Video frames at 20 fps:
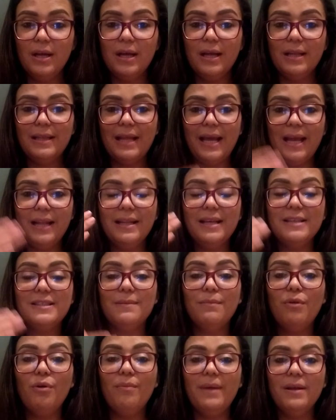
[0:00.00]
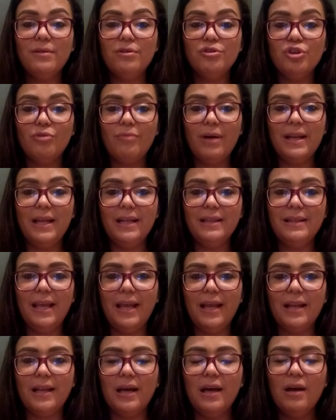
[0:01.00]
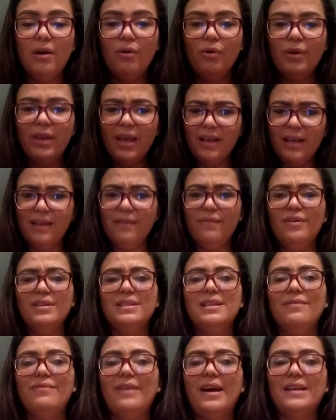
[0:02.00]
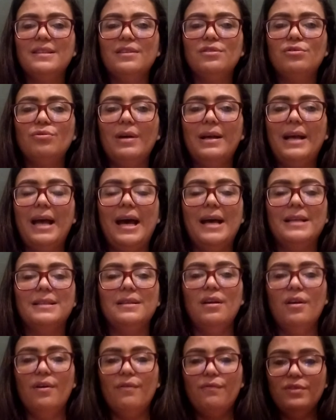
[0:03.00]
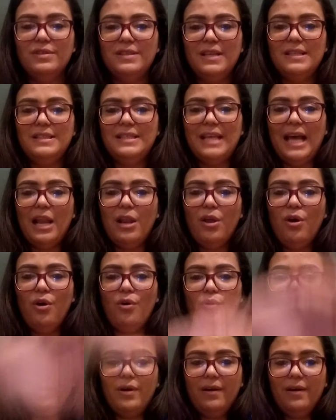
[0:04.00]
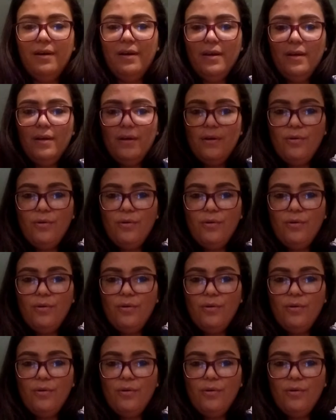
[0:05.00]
né, nesse momento de quarentena. O que, que você faz na sua casa? Você se alonga?